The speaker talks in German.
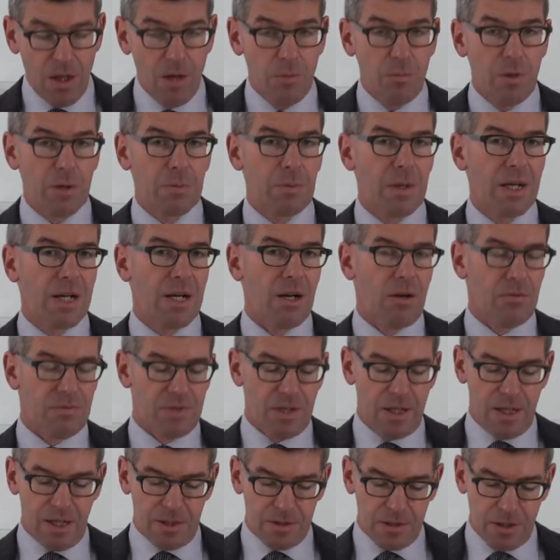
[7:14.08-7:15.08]
Mit Blick auf die
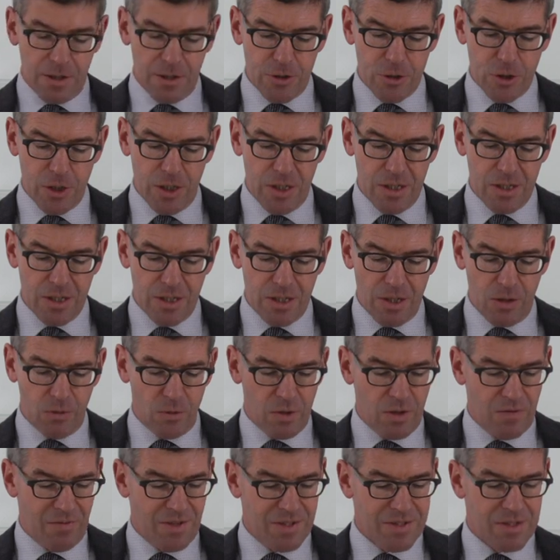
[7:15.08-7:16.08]
lange Geschichte der
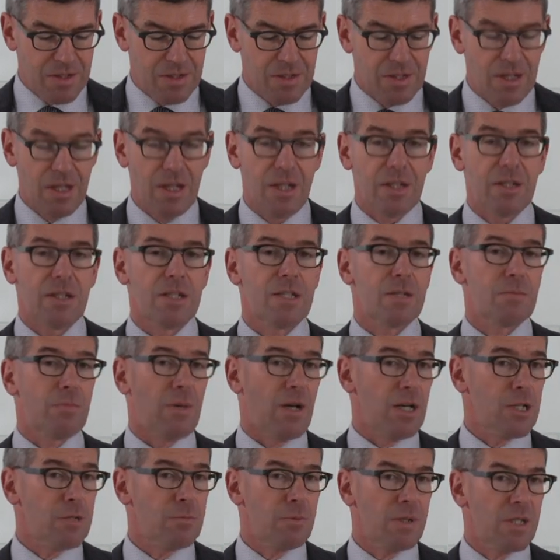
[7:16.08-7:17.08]
Universität ist
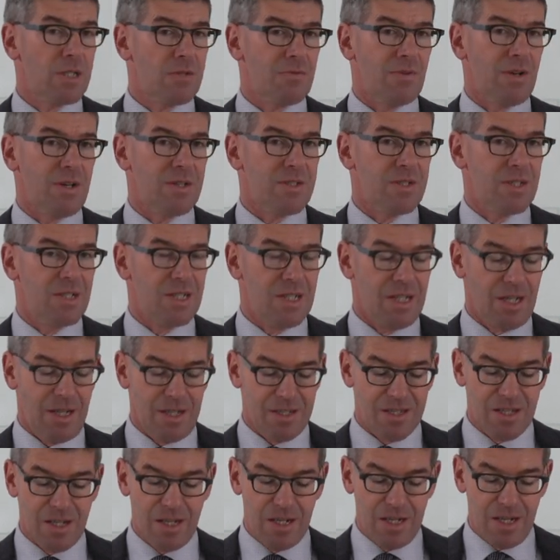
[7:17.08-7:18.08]
beispielsweise die
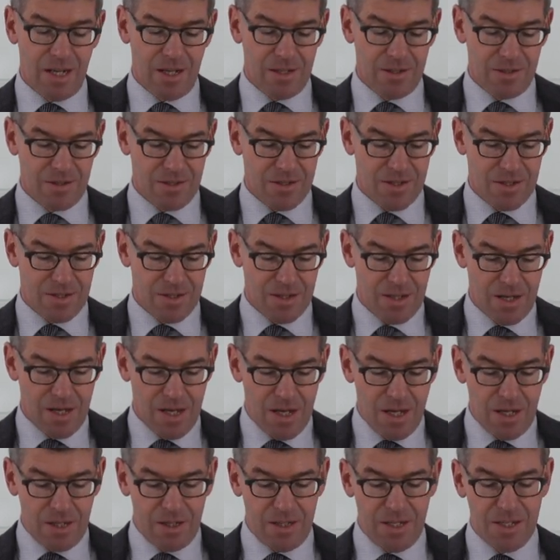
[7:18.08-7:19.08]
Resilienz
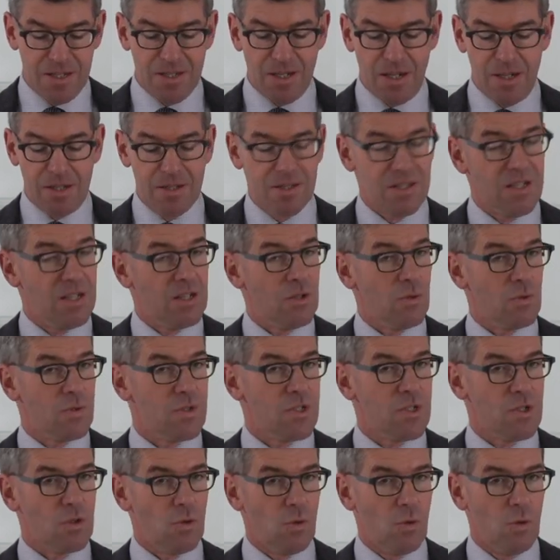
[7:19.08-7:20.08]
dieser
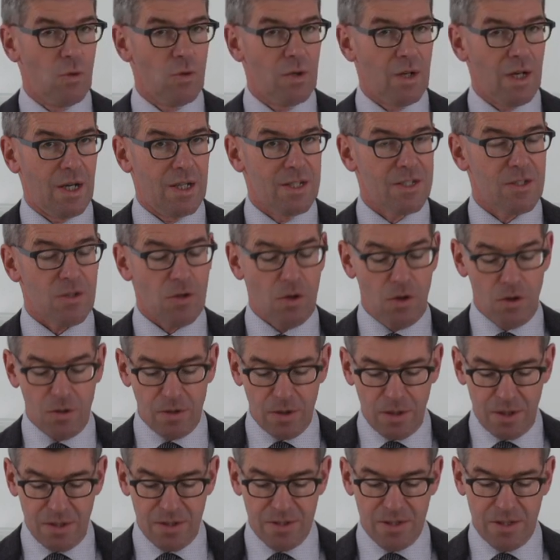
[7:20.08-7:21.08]
Institution als
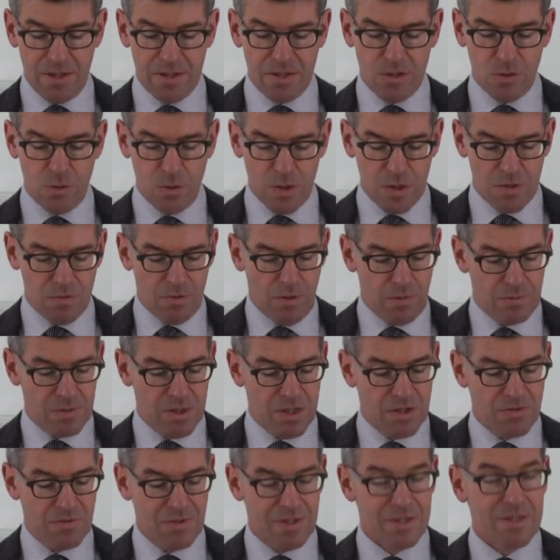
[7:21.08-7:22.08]
Organisationsform
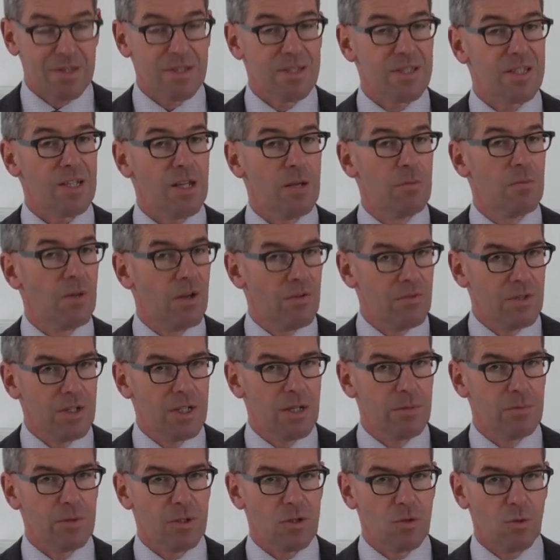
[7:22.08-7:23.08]
des Wissens immer
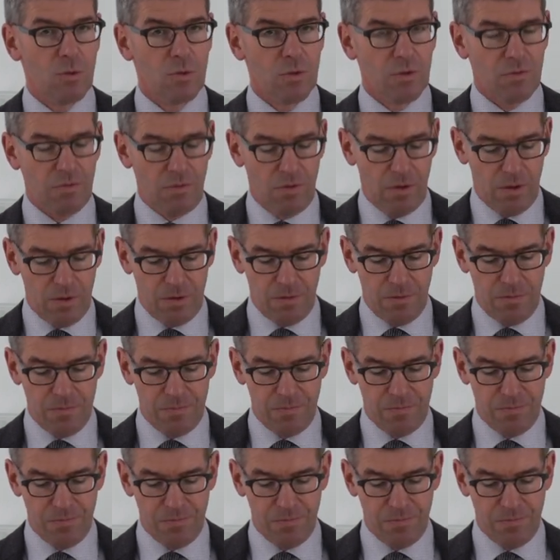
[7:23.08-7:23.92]
wieder betont worden.